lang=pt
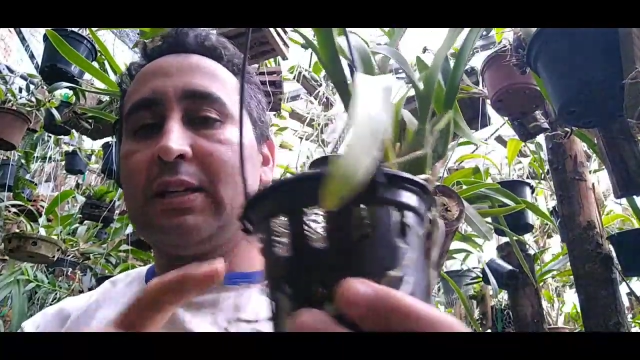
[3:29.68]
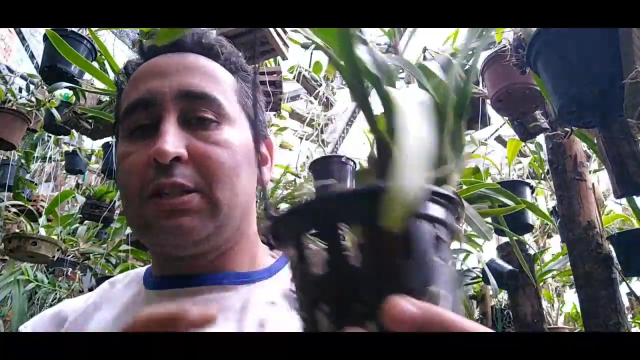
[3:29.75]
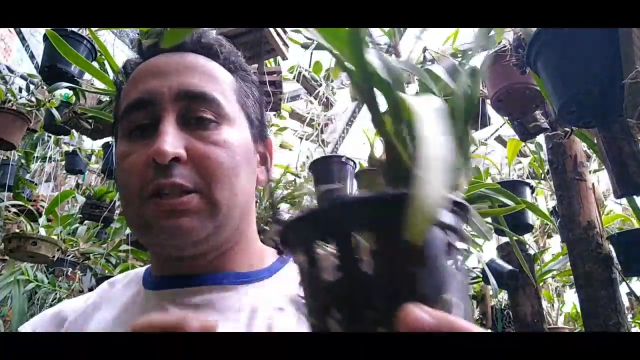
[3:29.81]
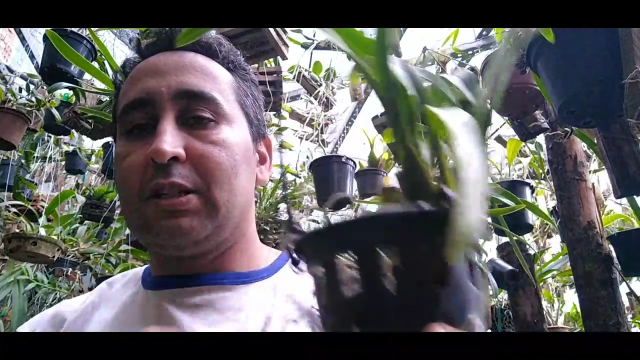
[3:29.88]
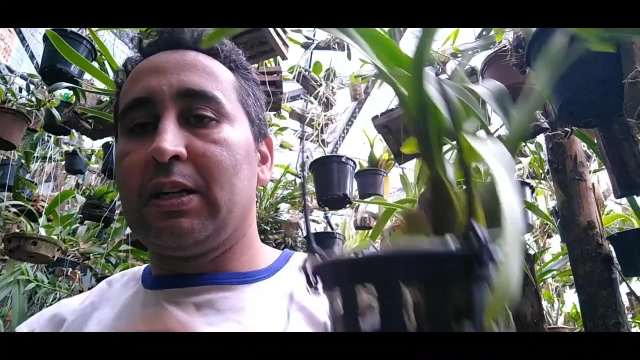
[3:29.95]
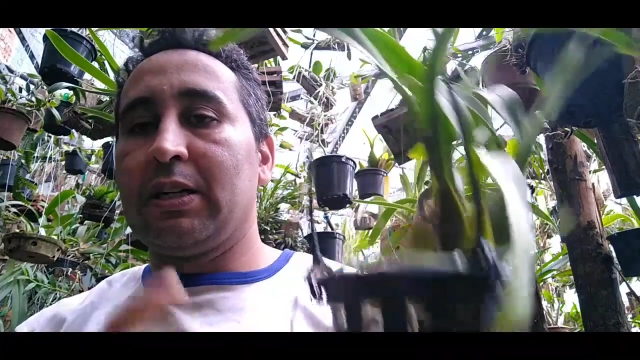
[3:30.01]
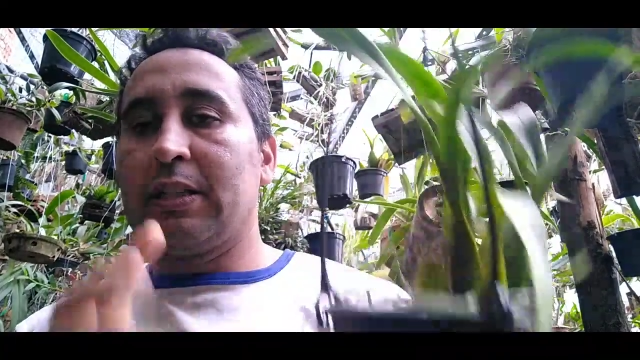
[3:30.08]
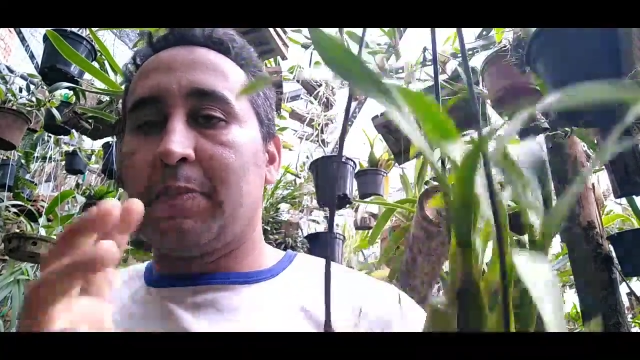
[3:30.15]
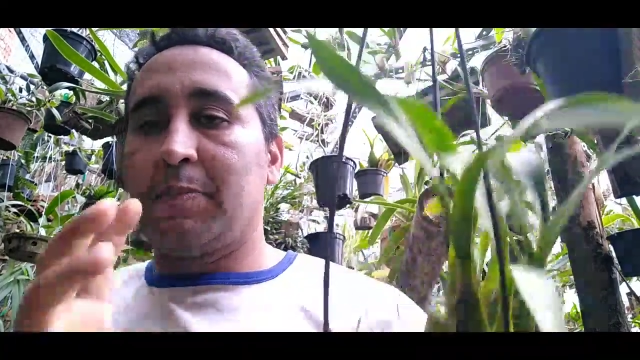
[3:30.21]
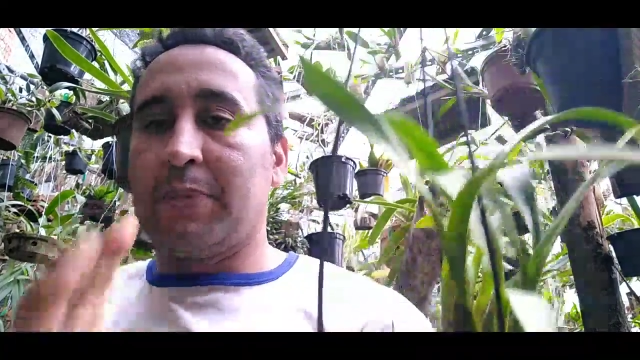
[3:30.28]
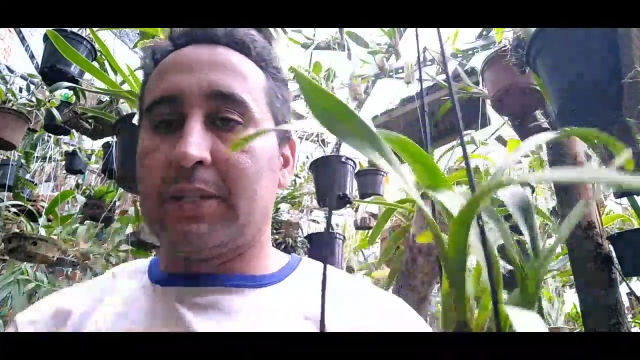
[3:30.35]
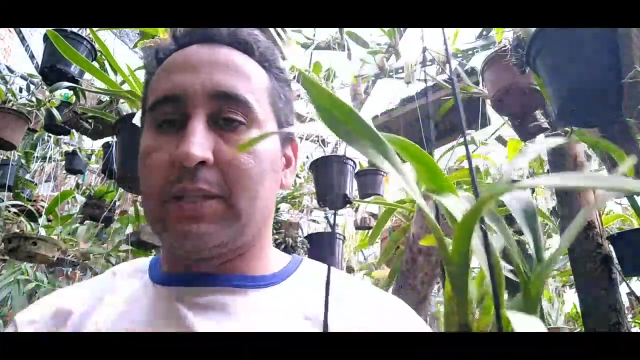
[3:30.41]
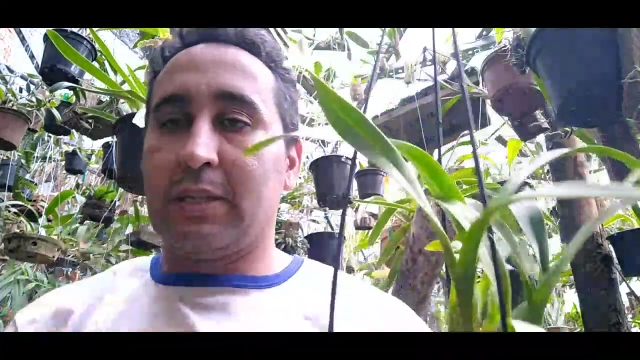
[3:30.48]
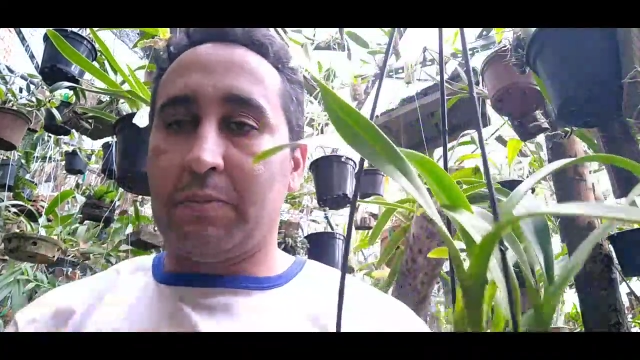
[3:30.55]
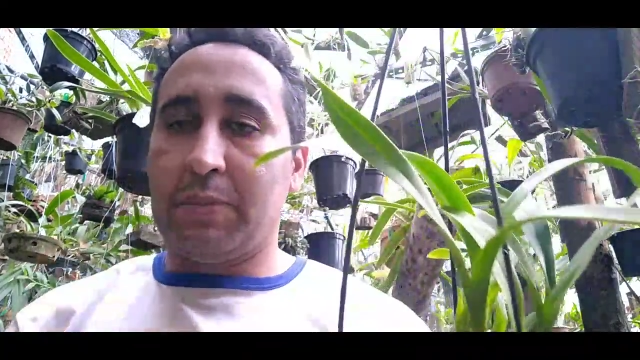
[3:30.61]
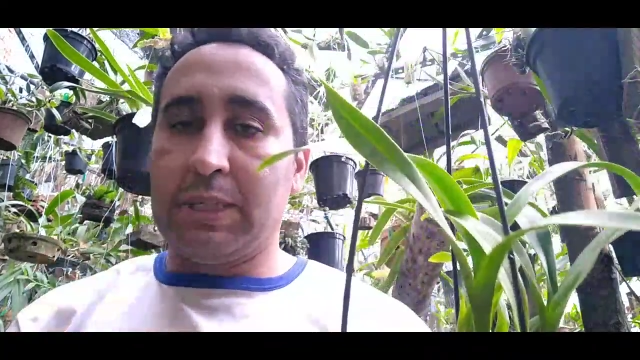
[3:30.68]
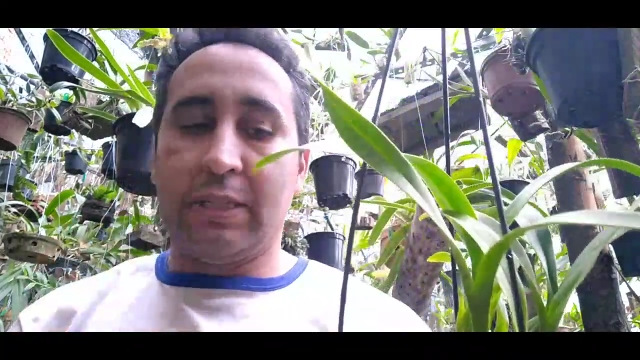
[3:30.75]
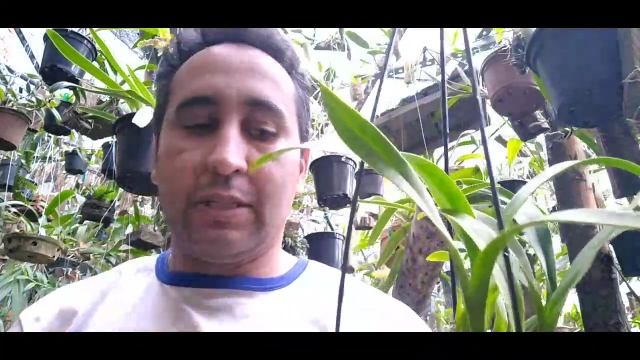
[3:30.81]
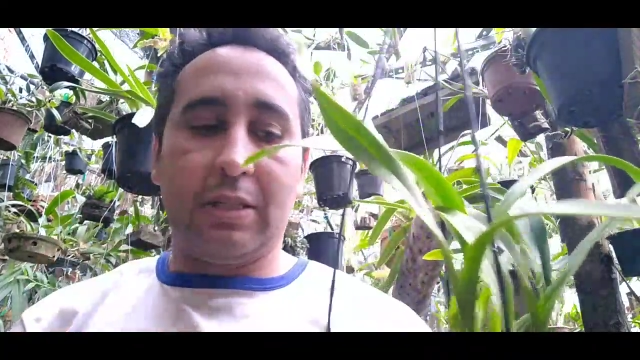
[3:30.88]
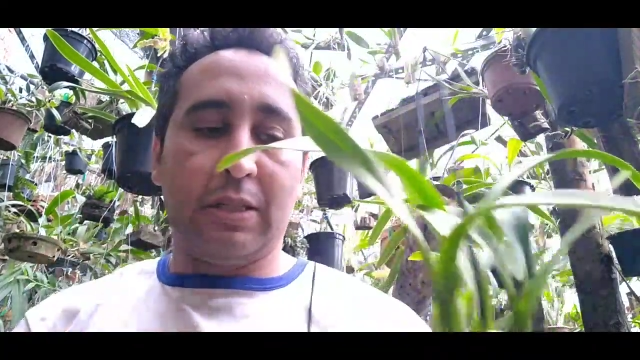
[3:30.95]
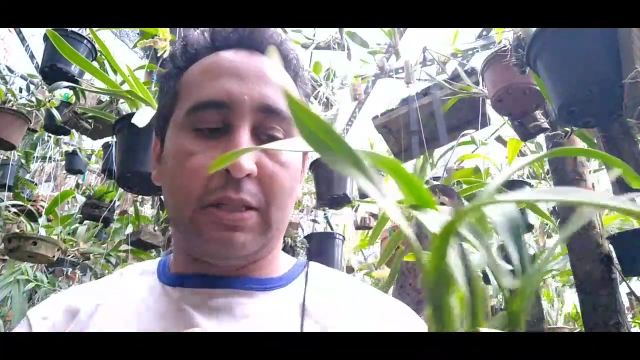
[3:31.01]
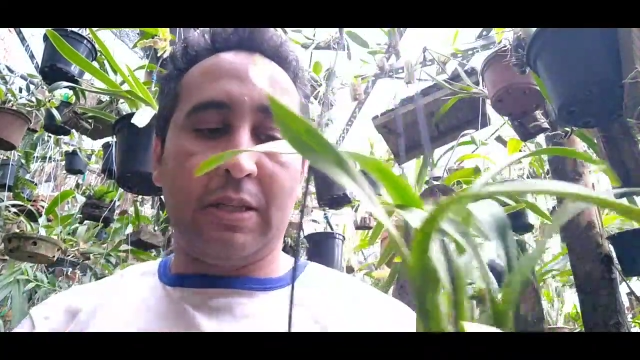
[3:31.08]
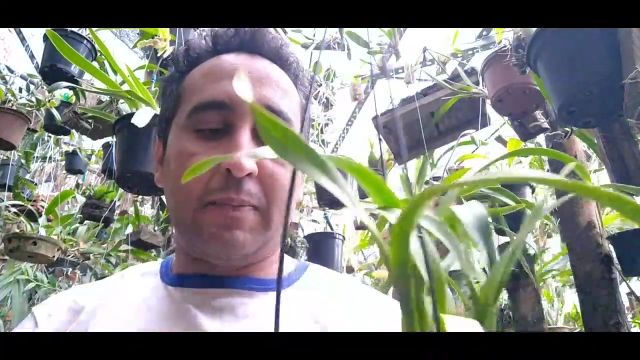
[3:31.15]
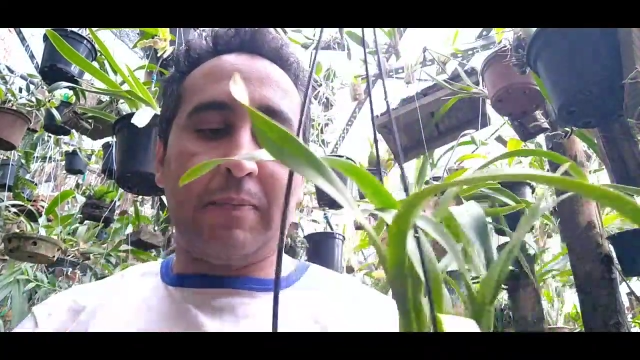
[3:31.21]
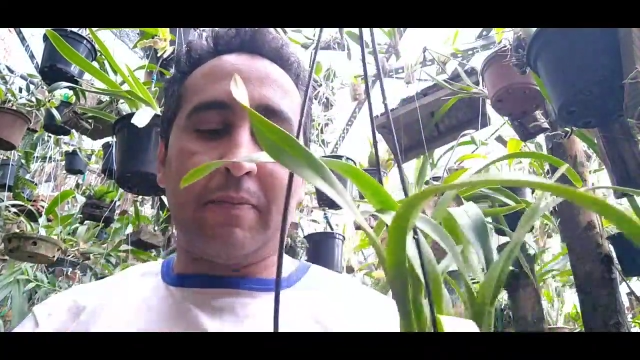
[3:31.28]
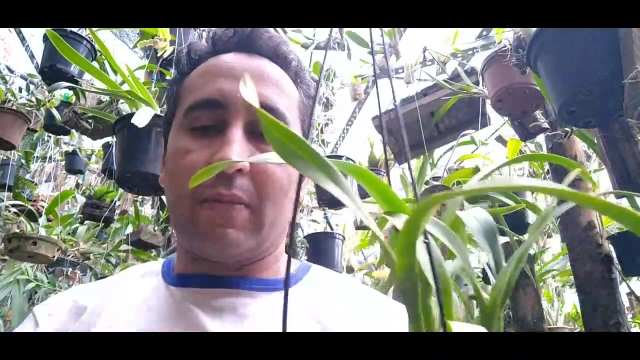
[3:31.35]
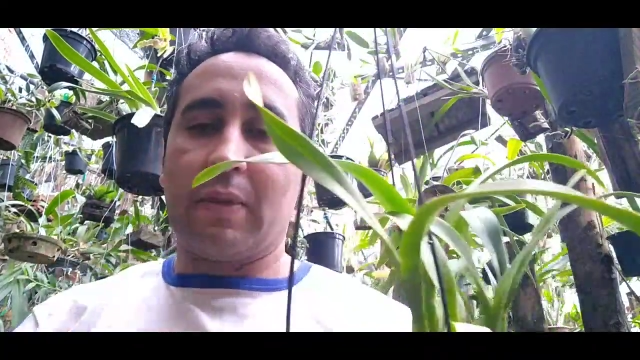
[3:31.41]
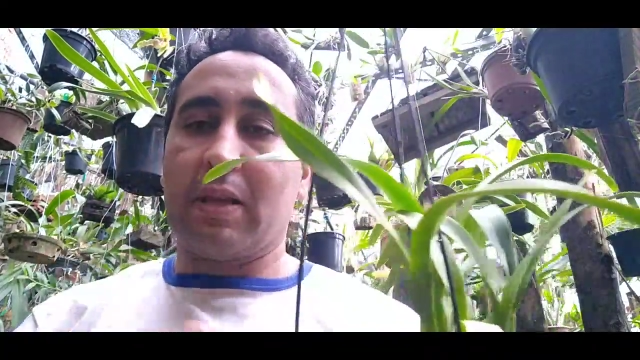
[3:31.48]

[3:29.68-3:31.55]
tá retirando a pedra brita, né?